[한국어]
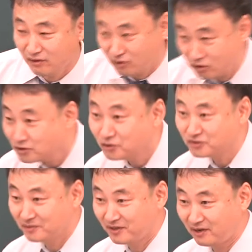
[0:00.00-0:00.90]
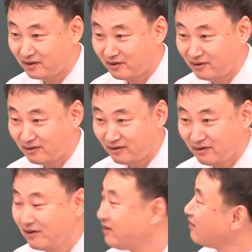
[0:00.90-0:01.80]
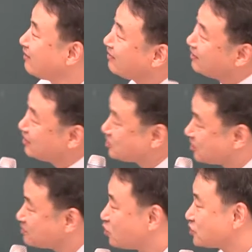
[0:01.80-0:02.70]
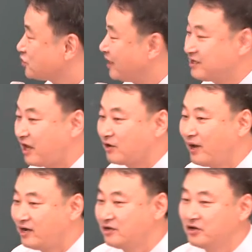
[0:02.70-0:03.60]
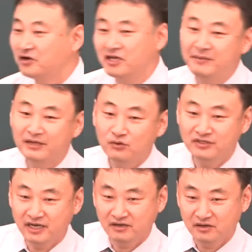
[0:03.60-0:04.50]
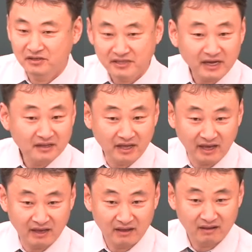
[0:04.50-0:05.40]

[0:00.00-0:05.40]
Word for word: 결정권자입니다. 지금 도시공관리계획과 관련되어 위반권자 하는 것은 딱 3개.